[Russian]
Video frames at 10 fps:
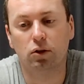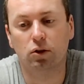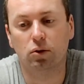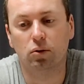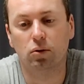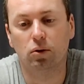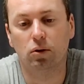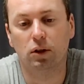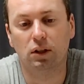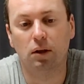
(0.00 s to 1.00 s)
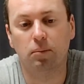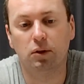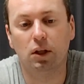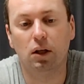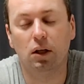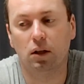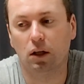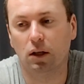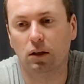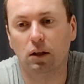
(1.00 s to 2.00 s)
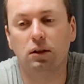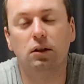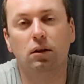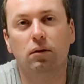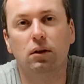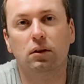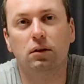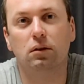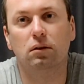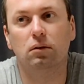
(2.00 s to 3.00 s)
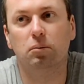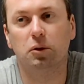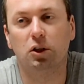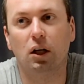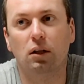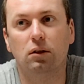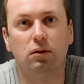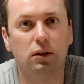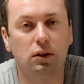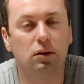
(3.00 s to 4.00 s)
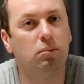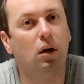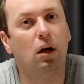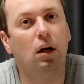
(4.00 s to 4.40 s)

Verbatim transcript: что на самом деле она контактировала с печально известным